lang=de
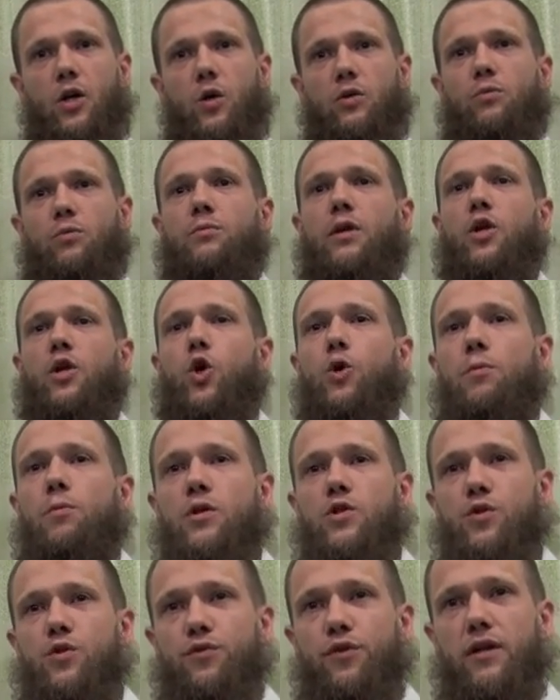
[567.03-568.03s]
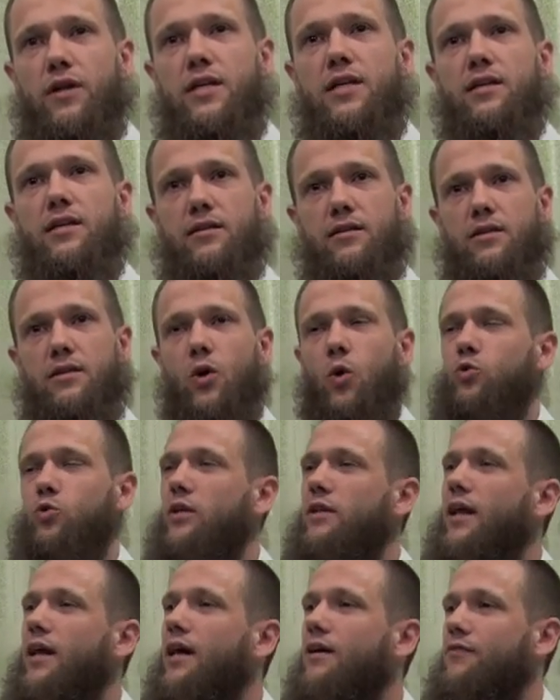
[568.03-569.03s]
um den Kummer zu verlieren. Und
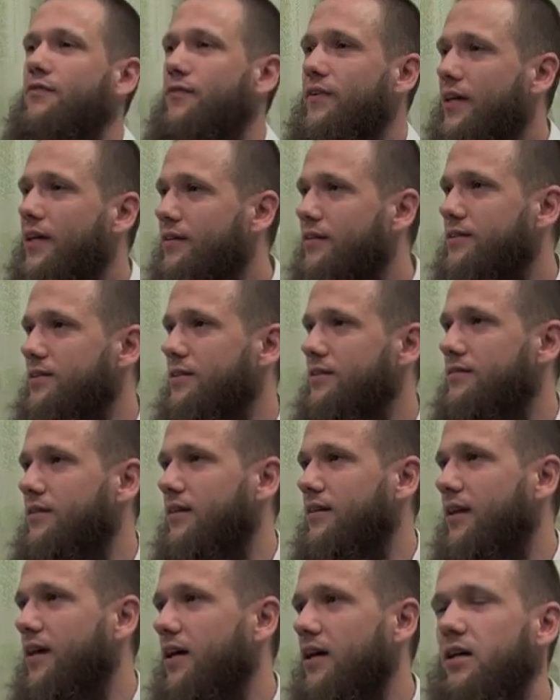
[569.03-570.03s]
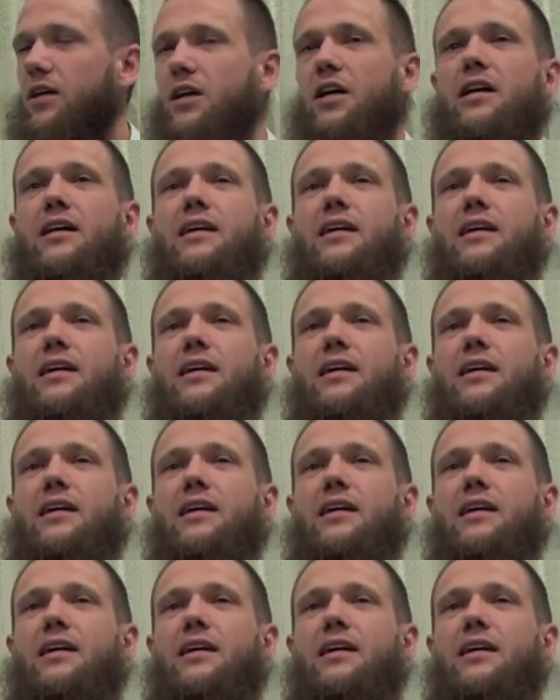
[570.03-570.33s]
danach, wie geht es ihnen danach?